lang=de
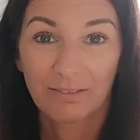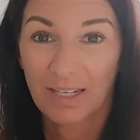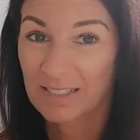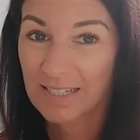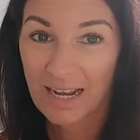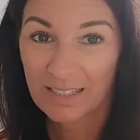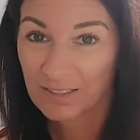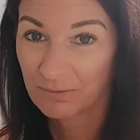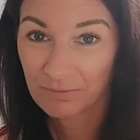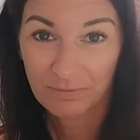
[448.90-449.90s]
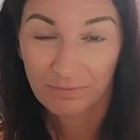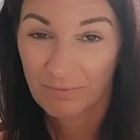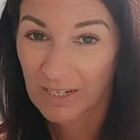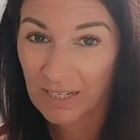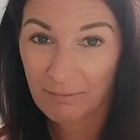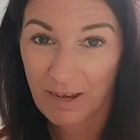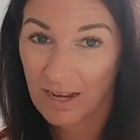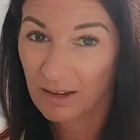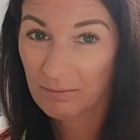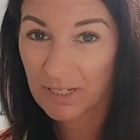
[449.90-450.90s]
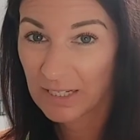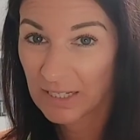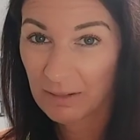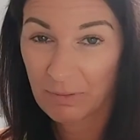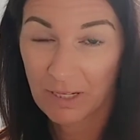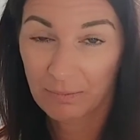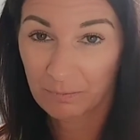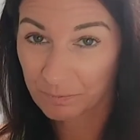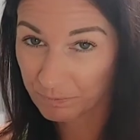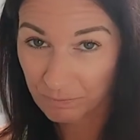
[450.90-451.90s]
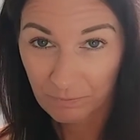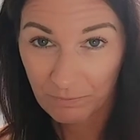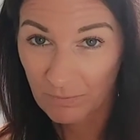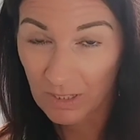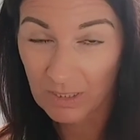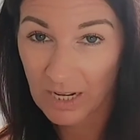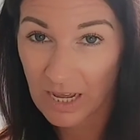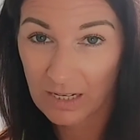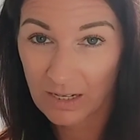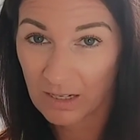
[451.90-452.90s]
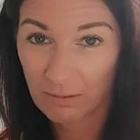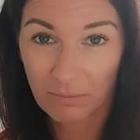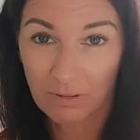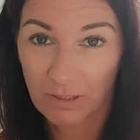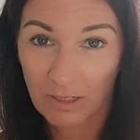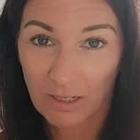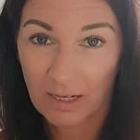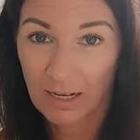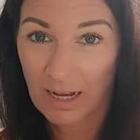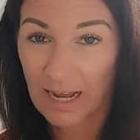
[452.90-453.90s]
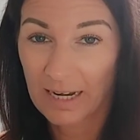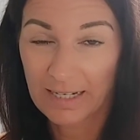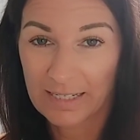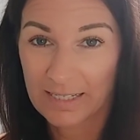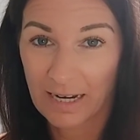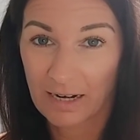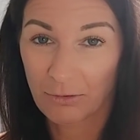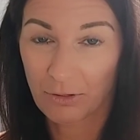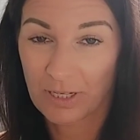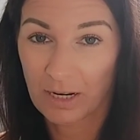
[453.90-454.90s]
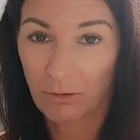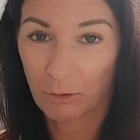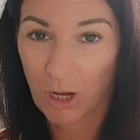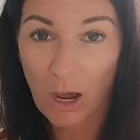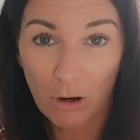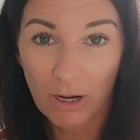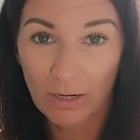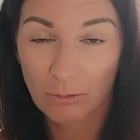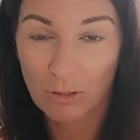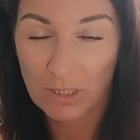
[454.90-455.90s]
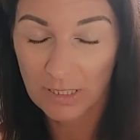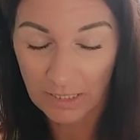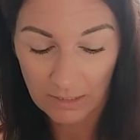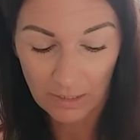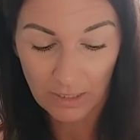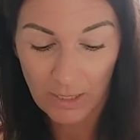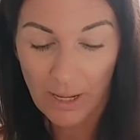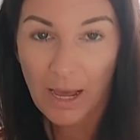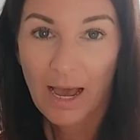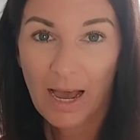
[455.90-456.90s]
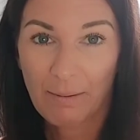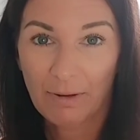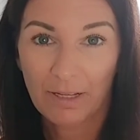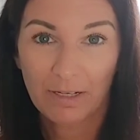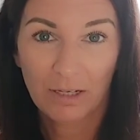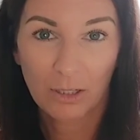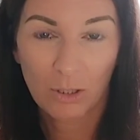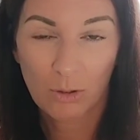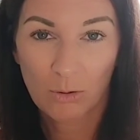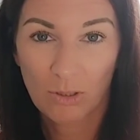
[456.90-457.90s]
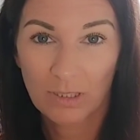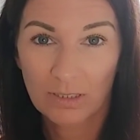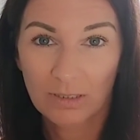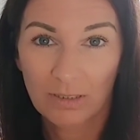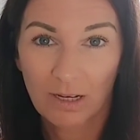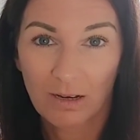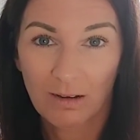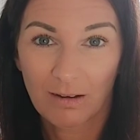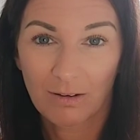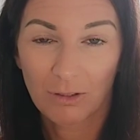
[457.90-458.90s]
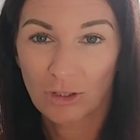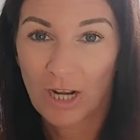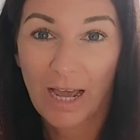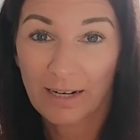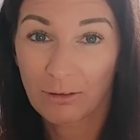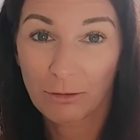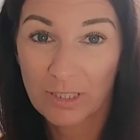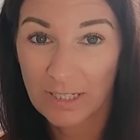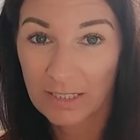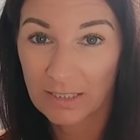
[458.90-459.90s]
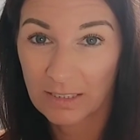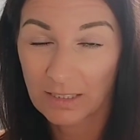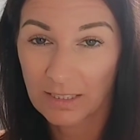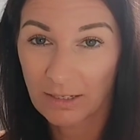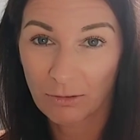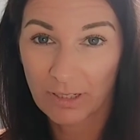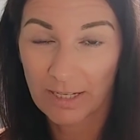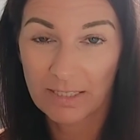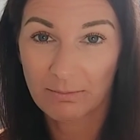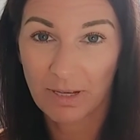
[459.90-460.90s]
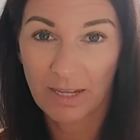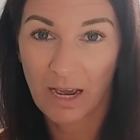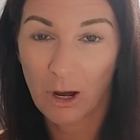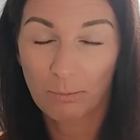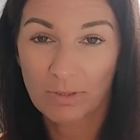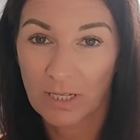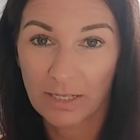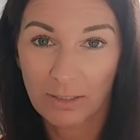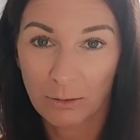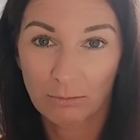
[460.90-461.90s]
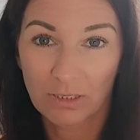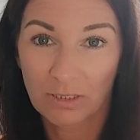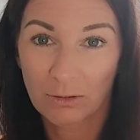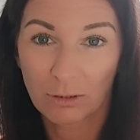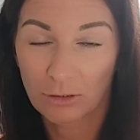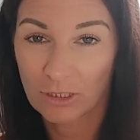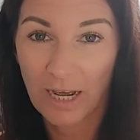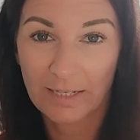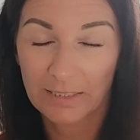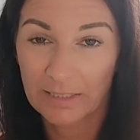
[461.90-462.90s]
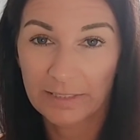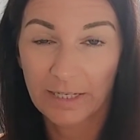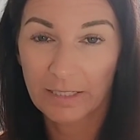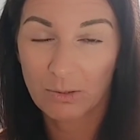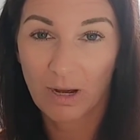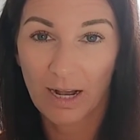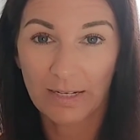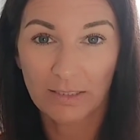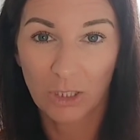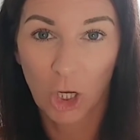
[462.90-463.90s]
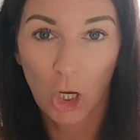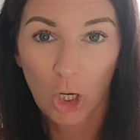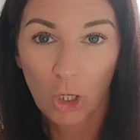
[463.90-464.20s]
Wie gesagt, wenn ich Magermilch nehme, dann ähm, kann ich das da natürlich dadurch auch reduzieren. Aber in der kohlenhydratreduzierten Ernährung geht es mir ja hauptsächlich darum, die Kohlenhydrate niedrig zu halten